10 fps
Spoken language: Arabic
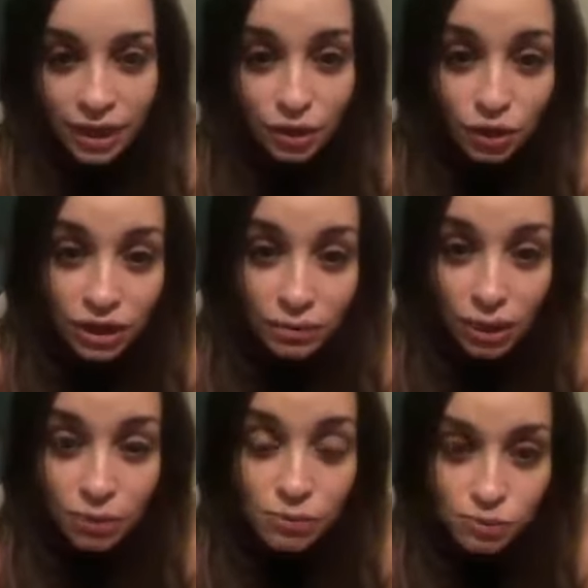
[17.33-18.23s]
انه انا
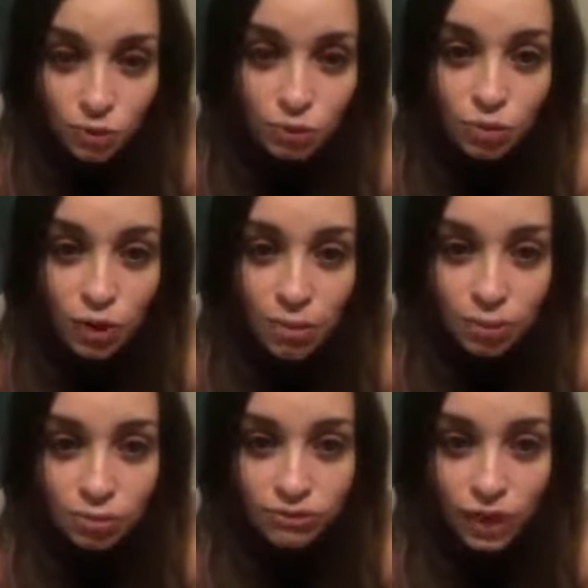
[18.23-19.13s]
ما بمسك ابواب
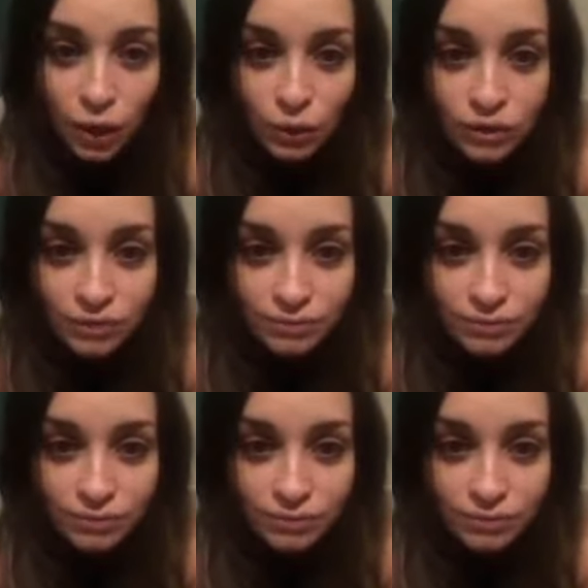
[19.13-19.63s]
وبفتحهم